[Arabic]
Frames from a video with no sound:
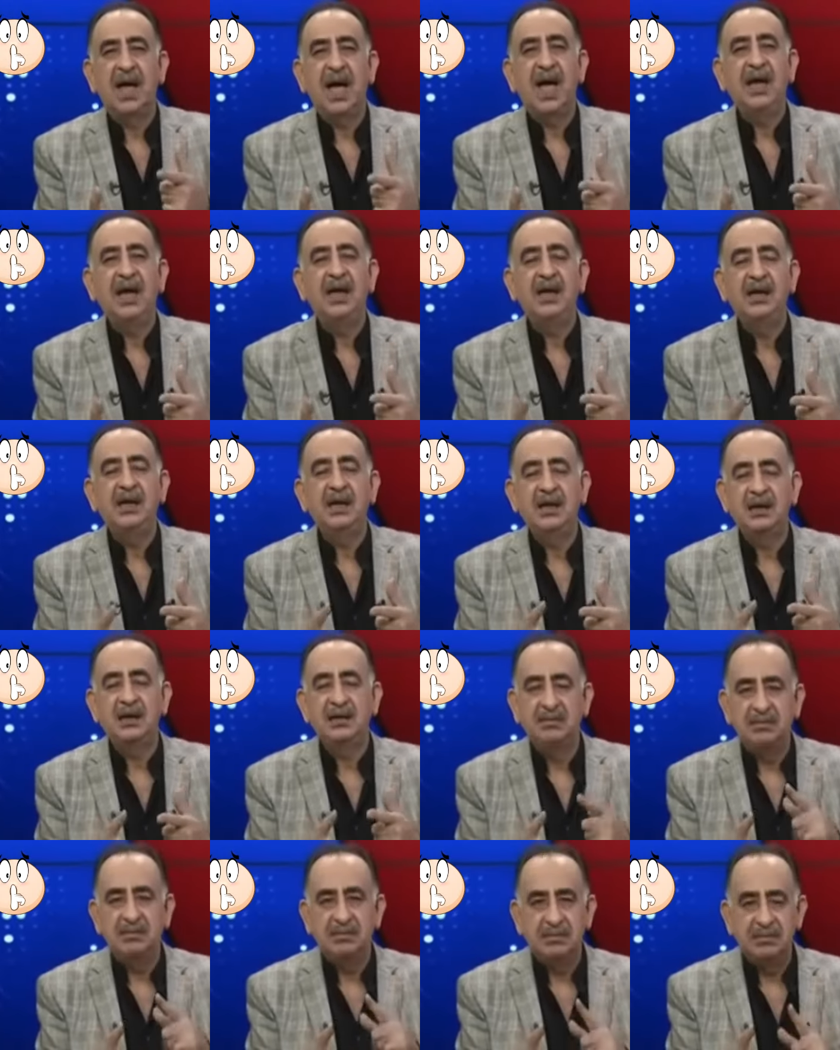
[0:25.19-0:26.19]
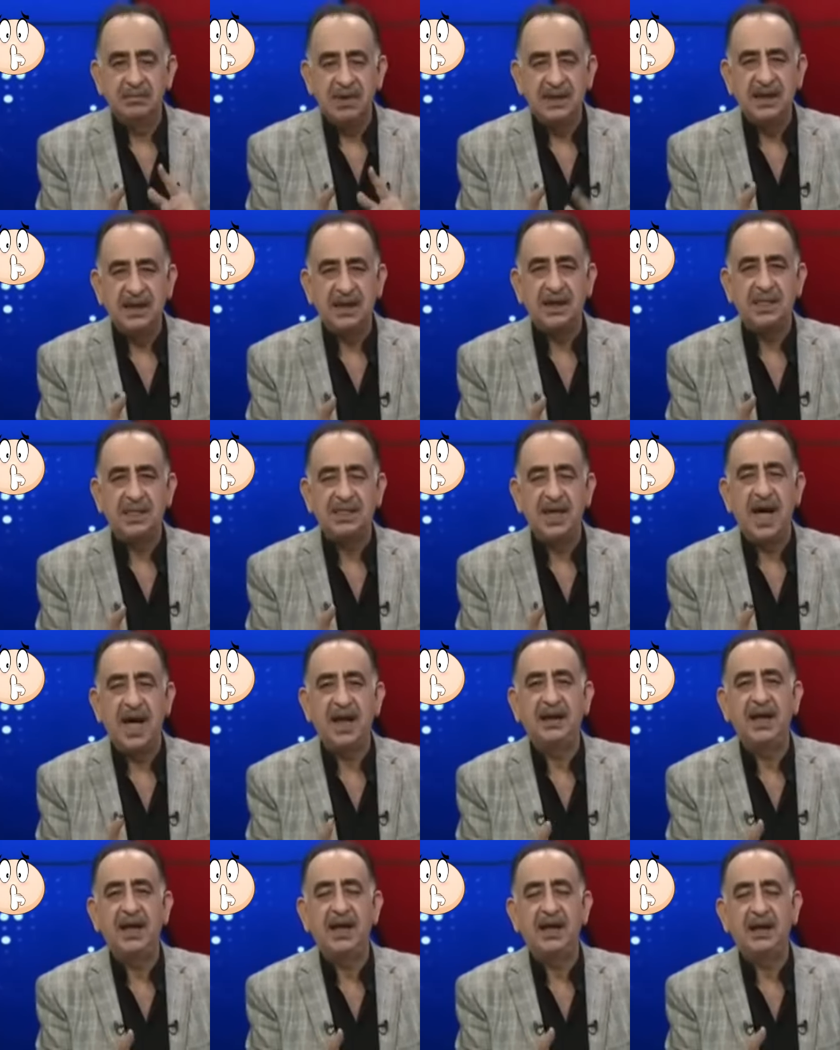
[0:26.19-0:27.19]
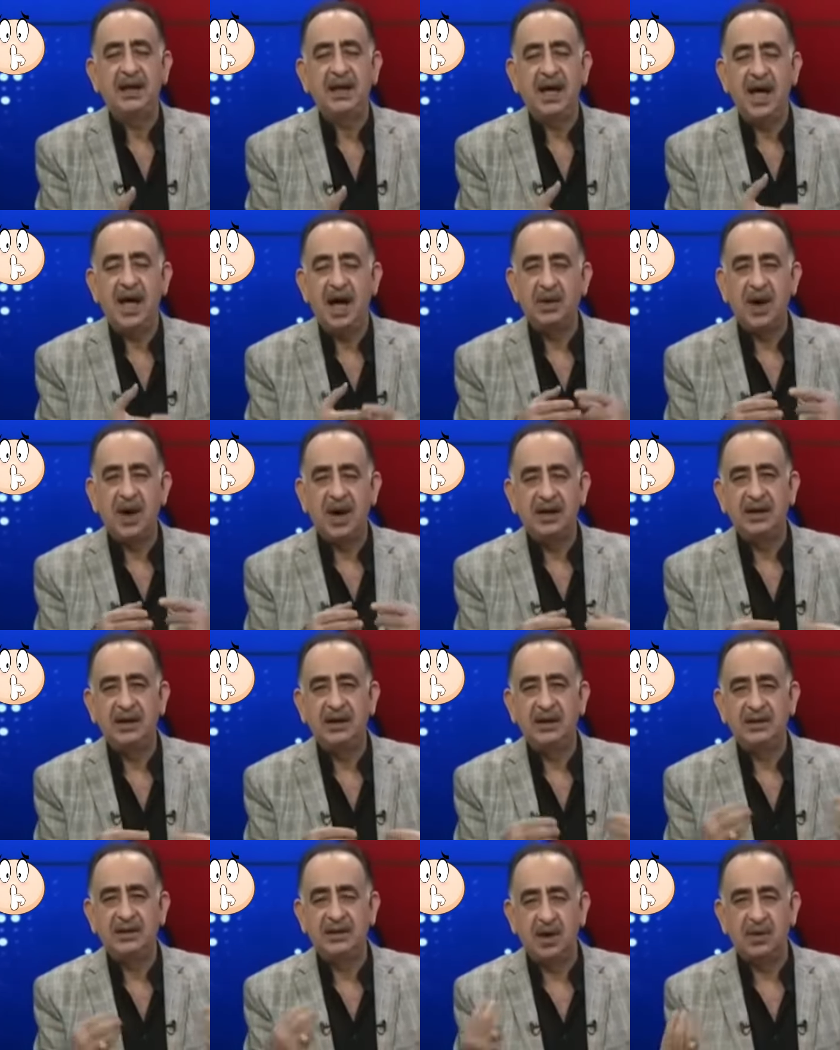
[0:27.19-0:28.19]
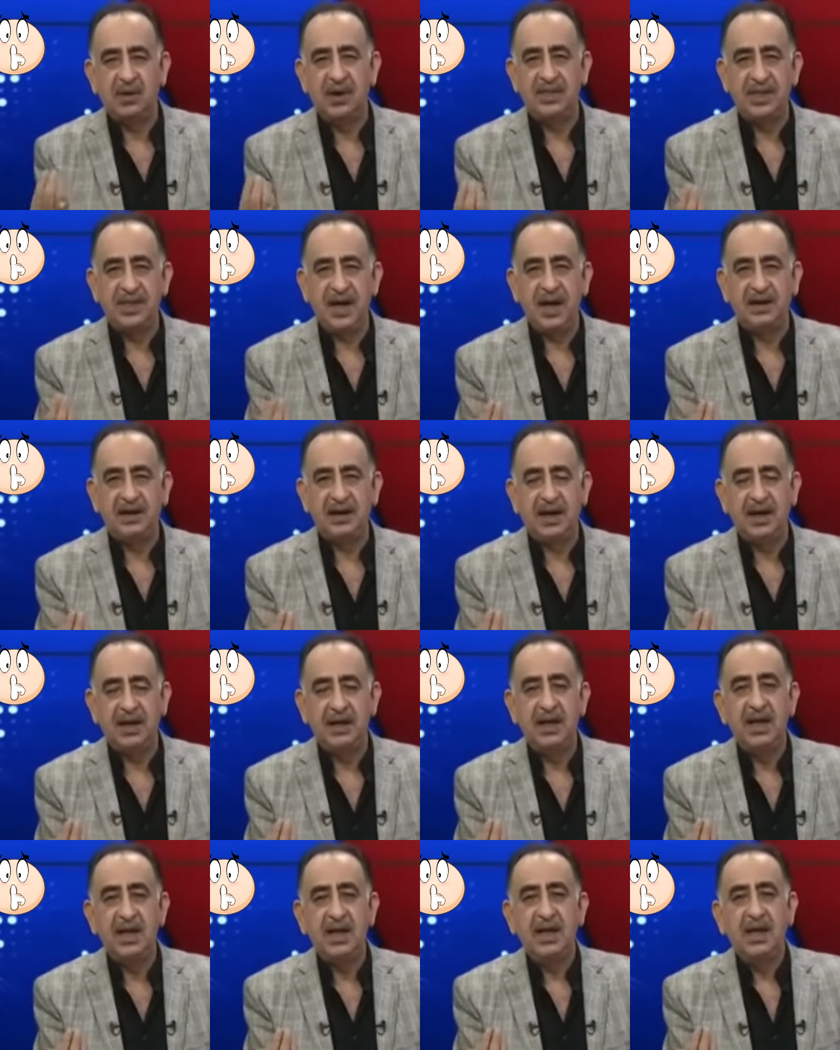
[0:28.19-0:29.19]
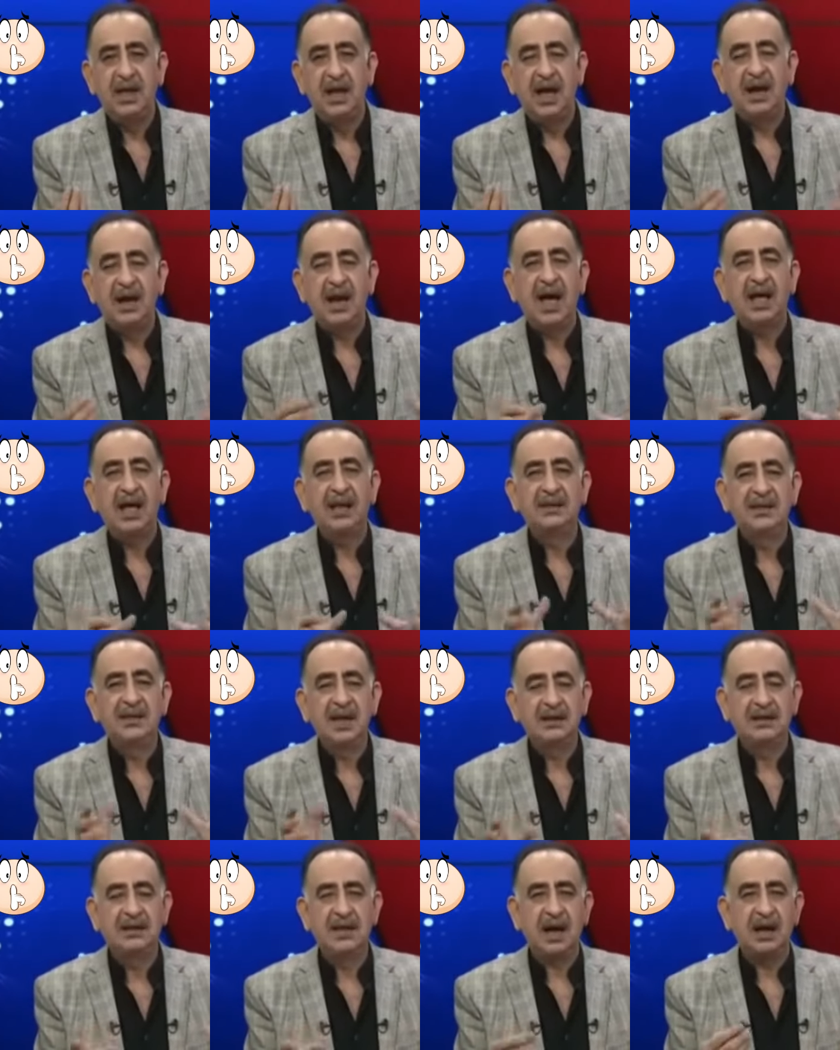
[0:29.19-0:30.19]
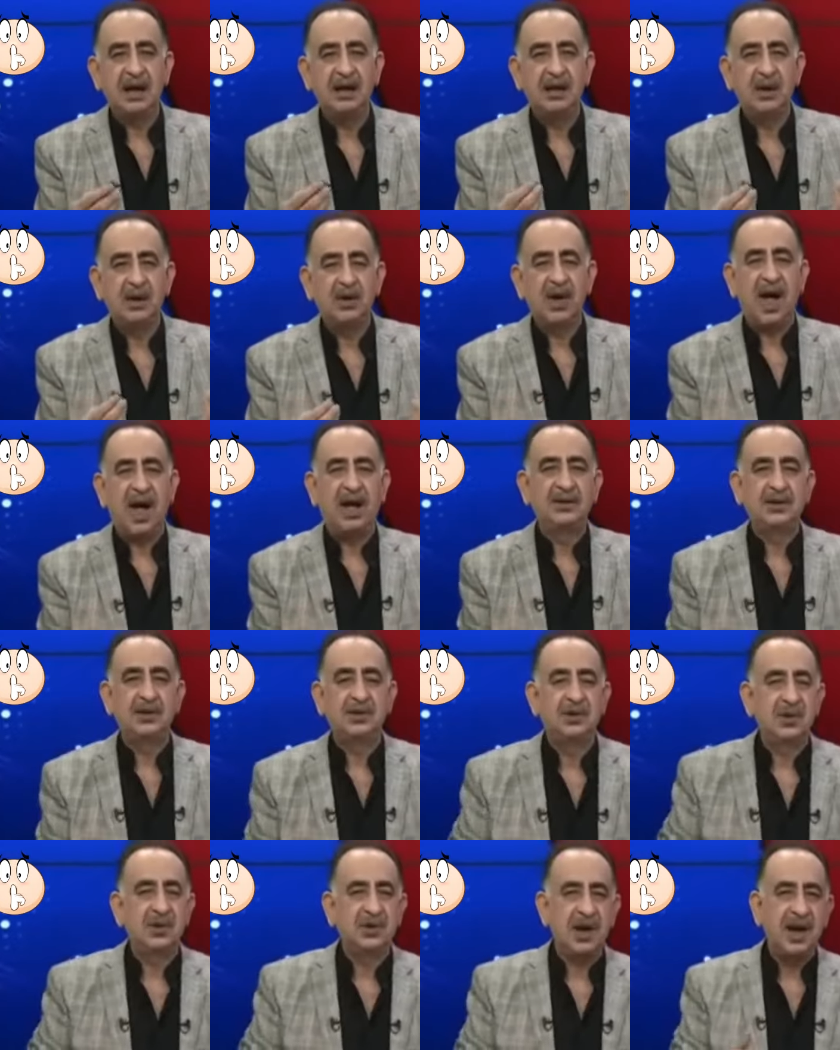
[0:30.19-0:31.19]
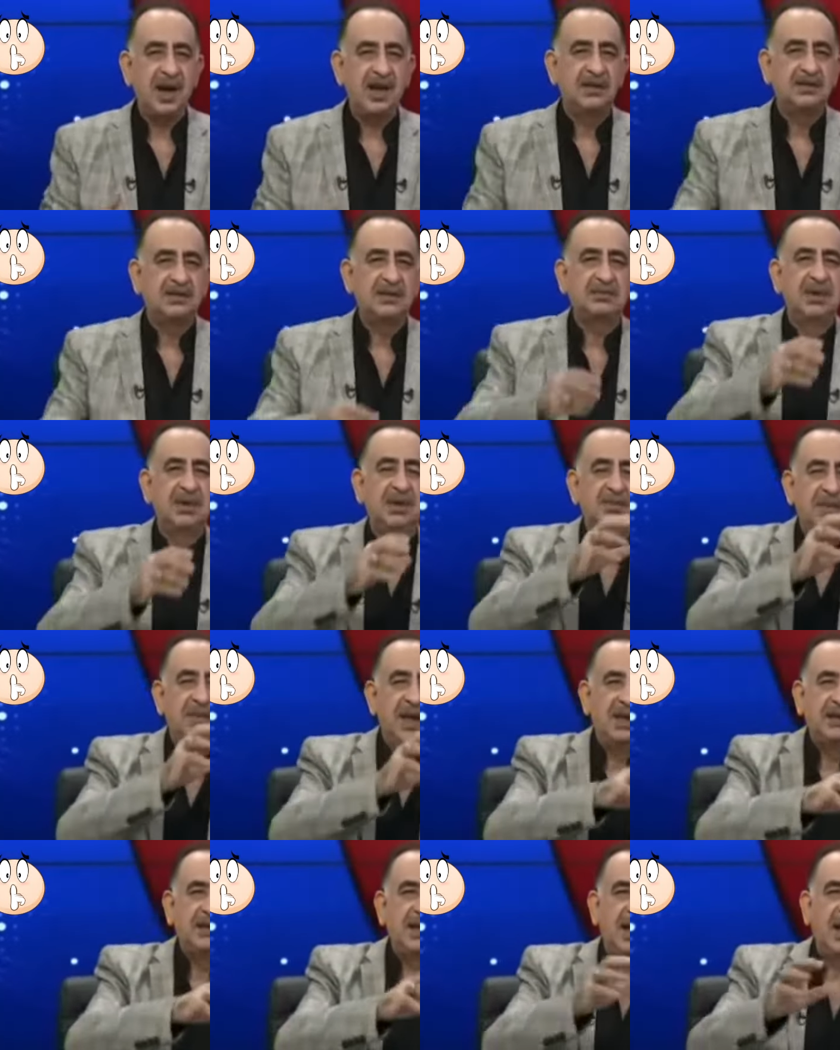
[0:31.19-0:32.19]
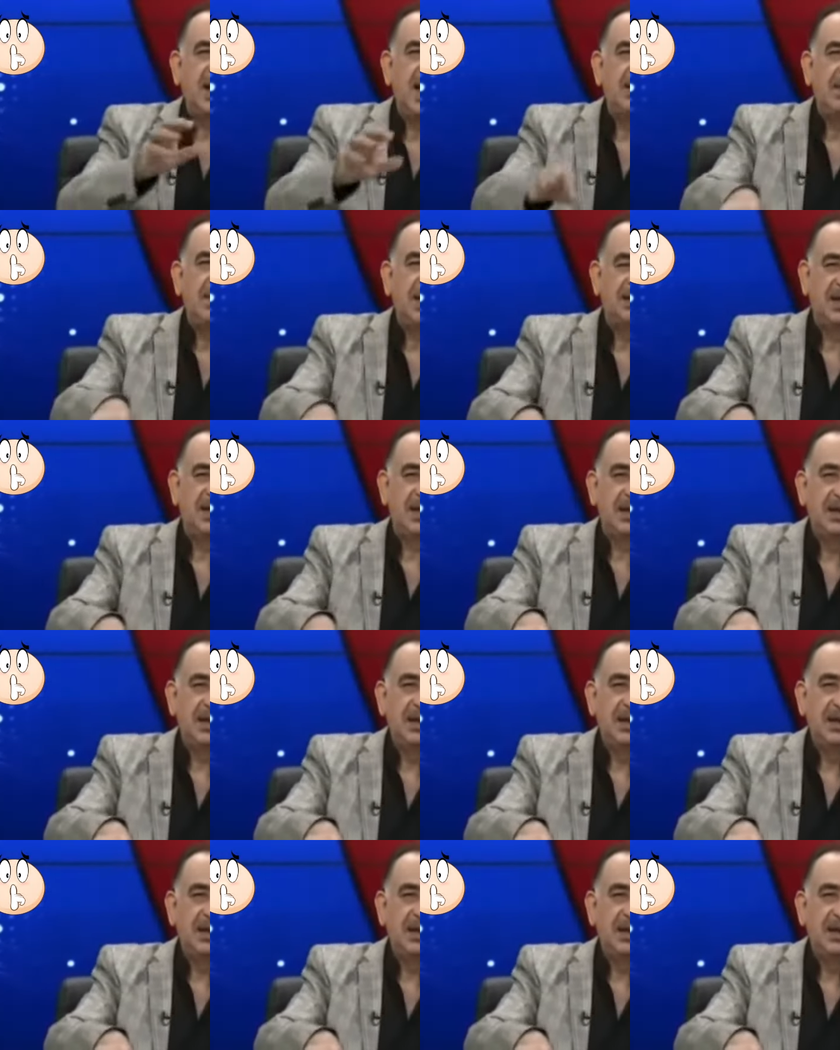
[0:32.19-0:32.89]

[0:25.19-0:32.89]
اي مدينه ثانيه او اي دوله ثانيه الآن تنتقل رقعة الشطرنج من بلدة إلى بلدة